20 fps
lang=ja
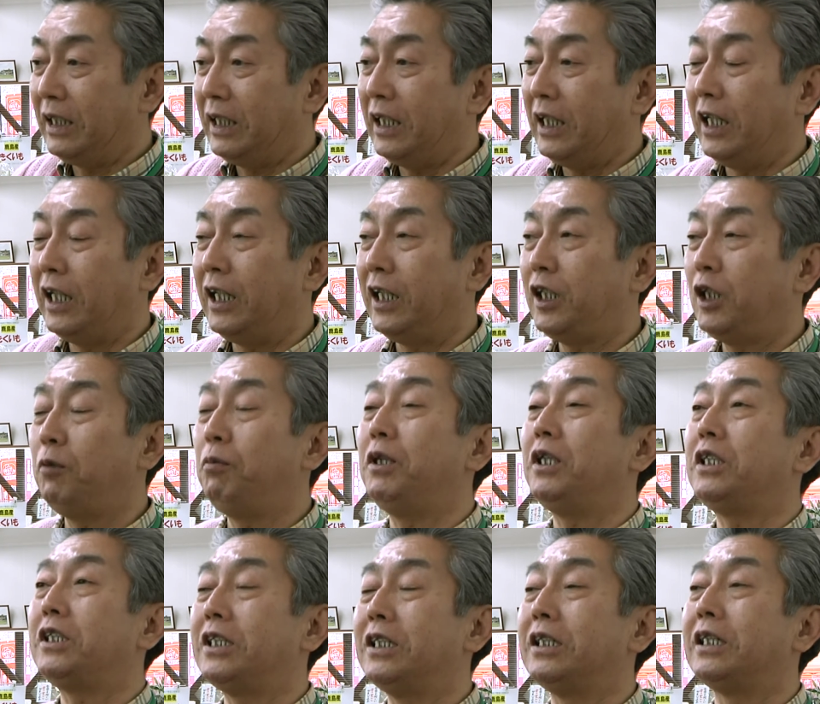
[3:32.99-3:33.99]
えー、日々
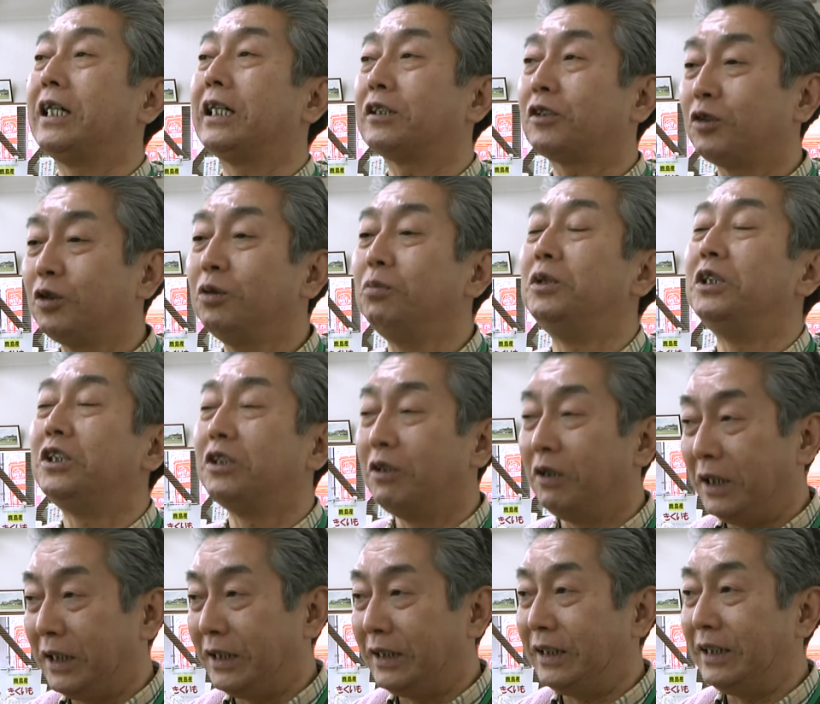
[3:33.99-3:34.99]
進化する道の
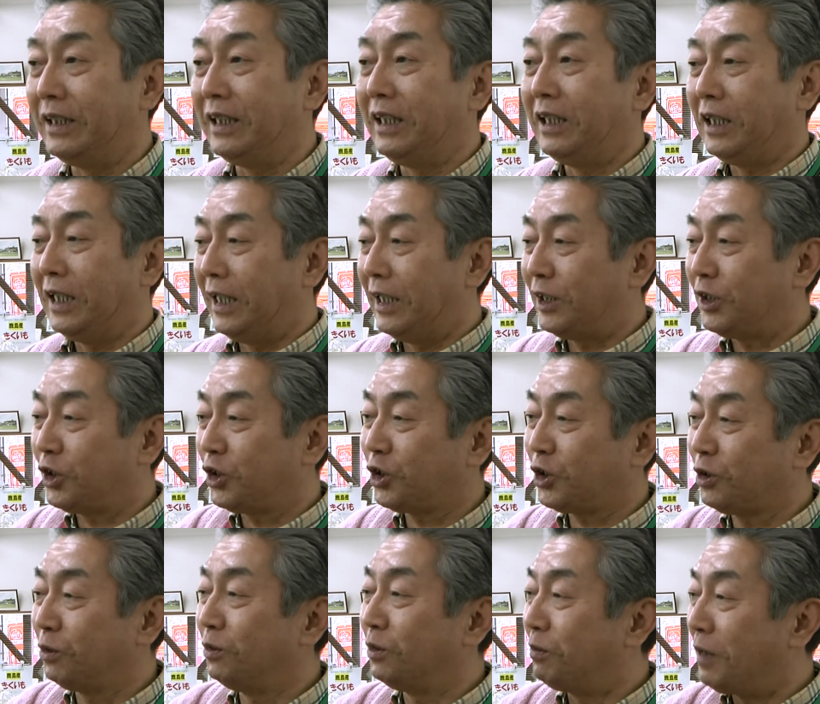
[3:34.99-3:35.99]
駅、えー、
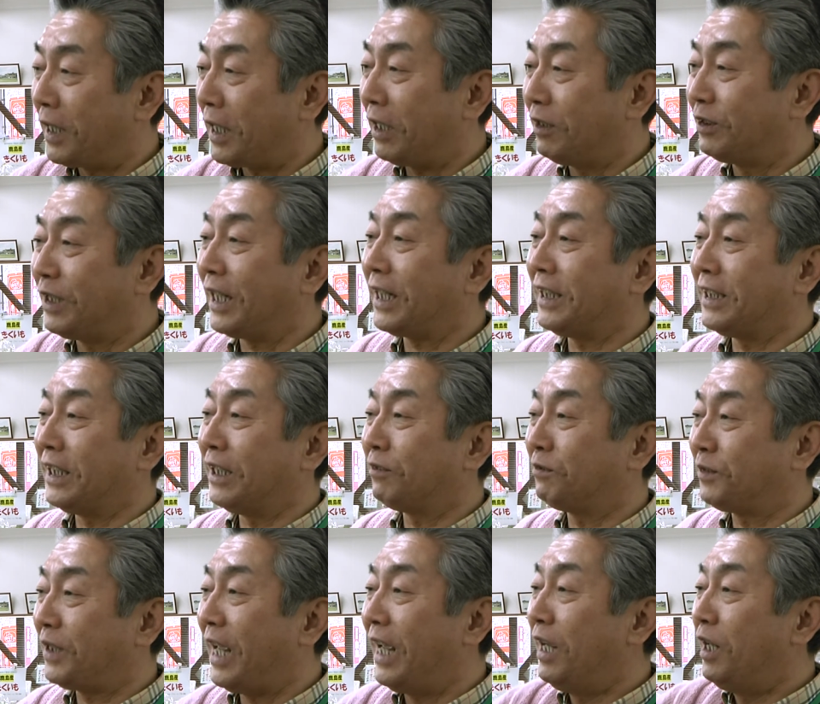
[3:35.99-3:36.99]
進む化けるだけじゃなく
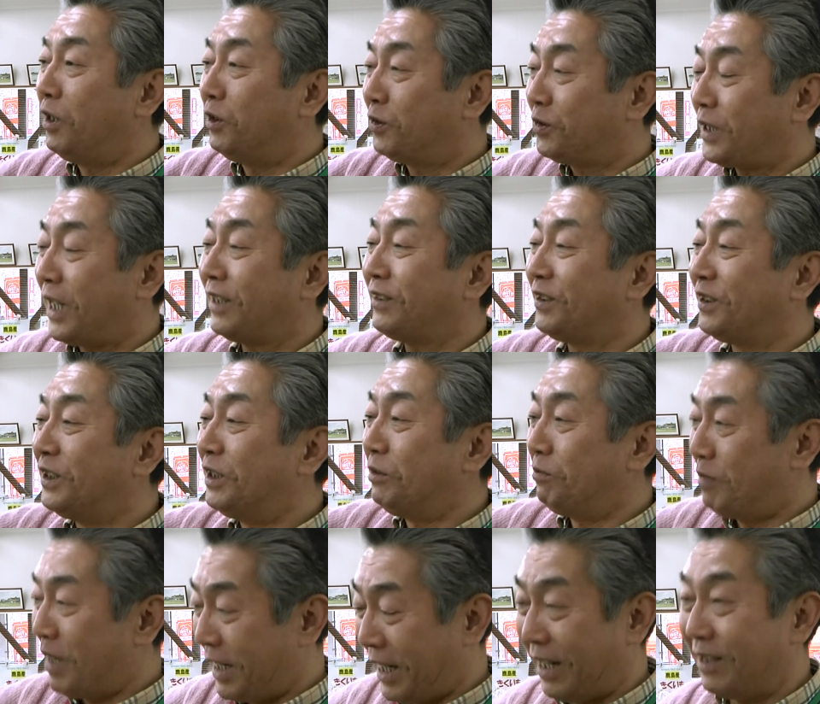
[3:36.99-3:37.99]
て深く
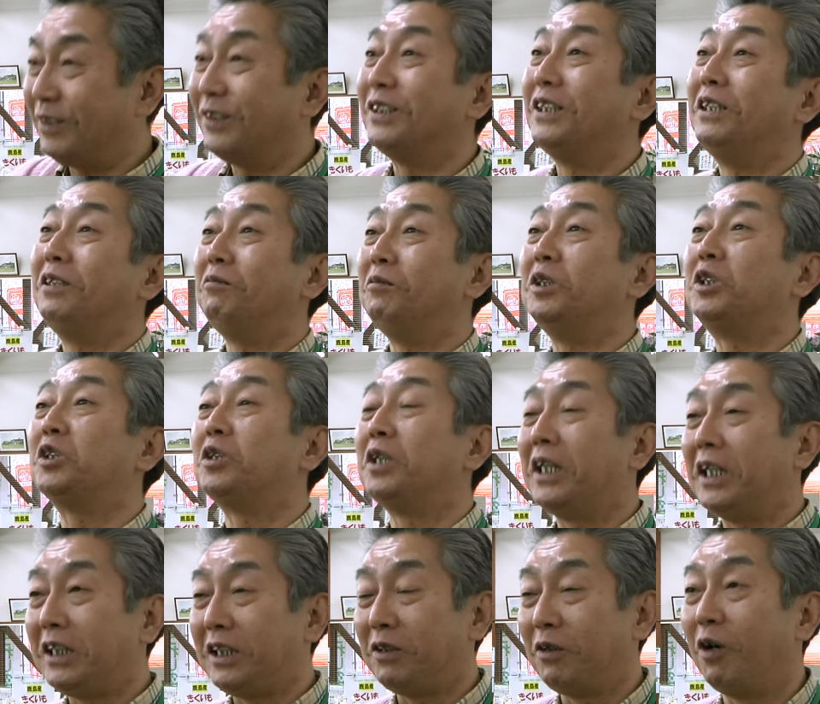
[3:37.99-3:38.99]
化ける道の
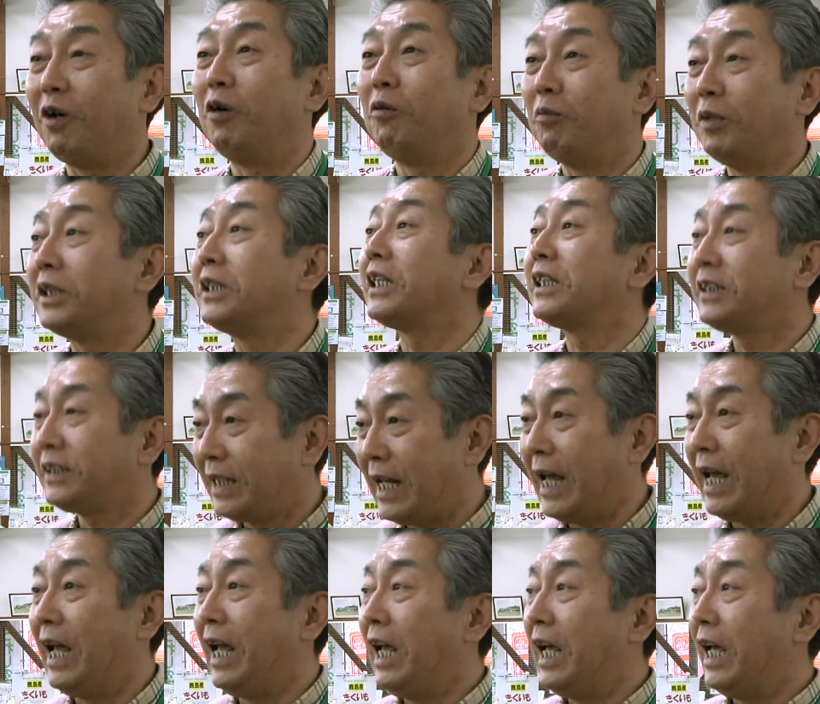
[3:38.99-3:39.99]
駅を目指し
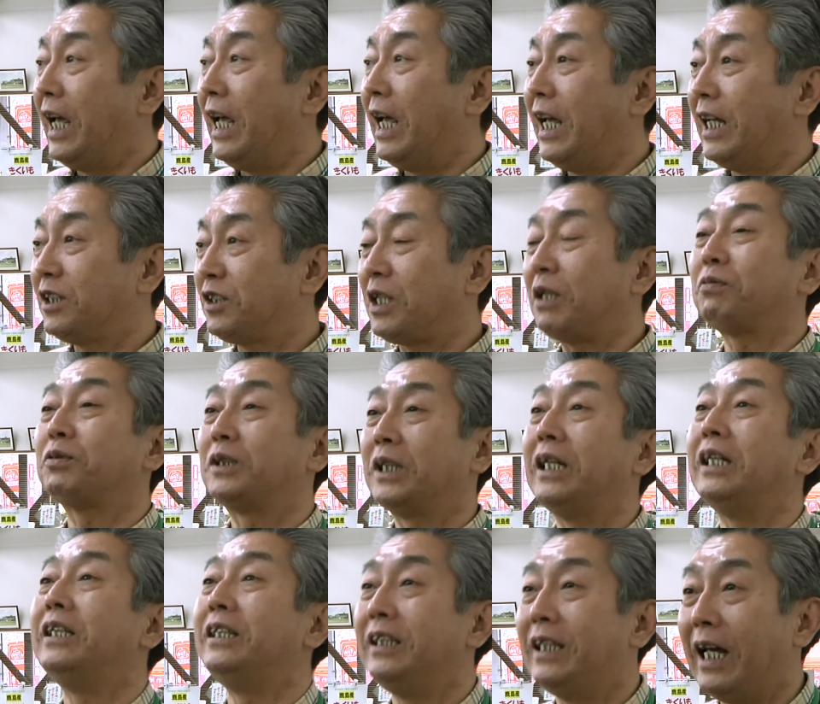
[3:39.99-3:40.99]
て、えスタッフ
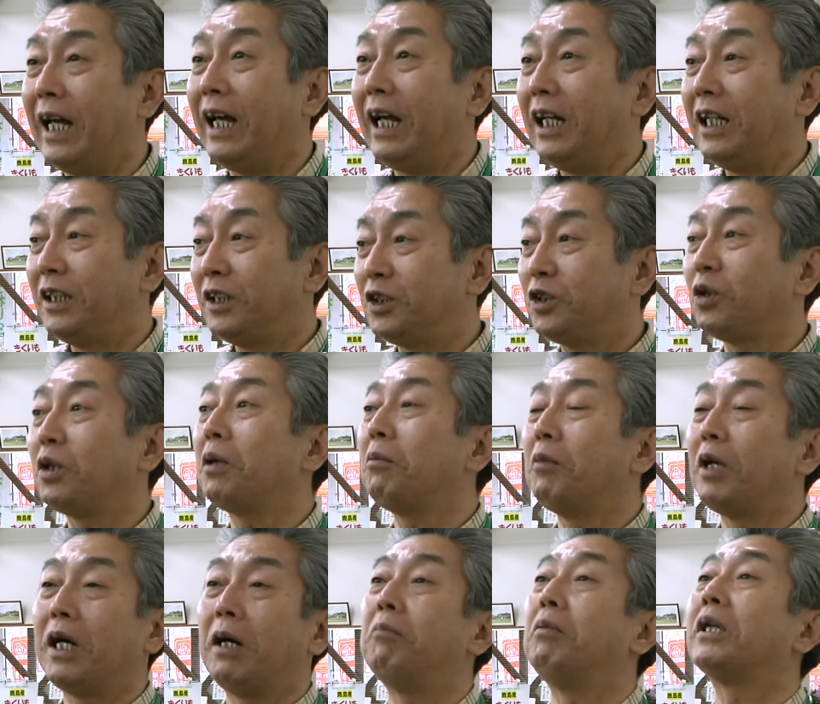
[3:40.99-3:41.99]
全員で一生懸
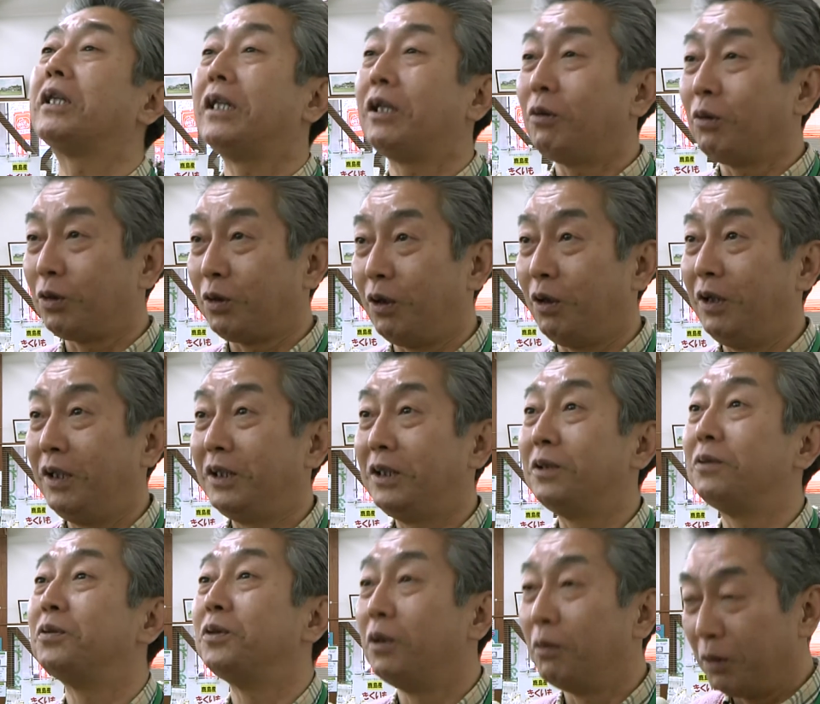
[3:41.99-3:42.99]
命頑張っていこうとい
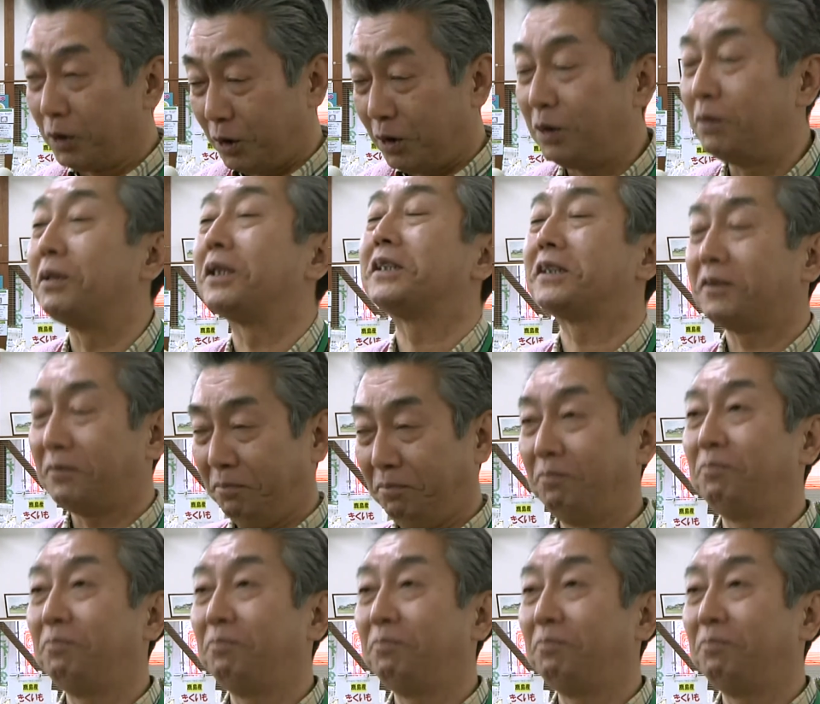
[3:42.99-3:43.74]
うふうに思っております。